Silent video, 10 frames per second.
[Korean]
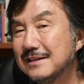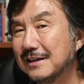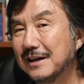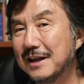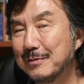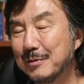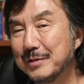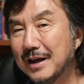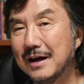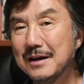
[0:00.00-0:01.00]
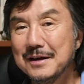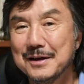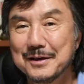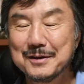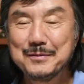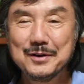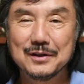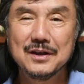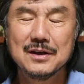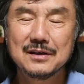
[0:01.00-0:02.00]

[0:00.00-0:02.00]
생각을 해봅니다. 그러면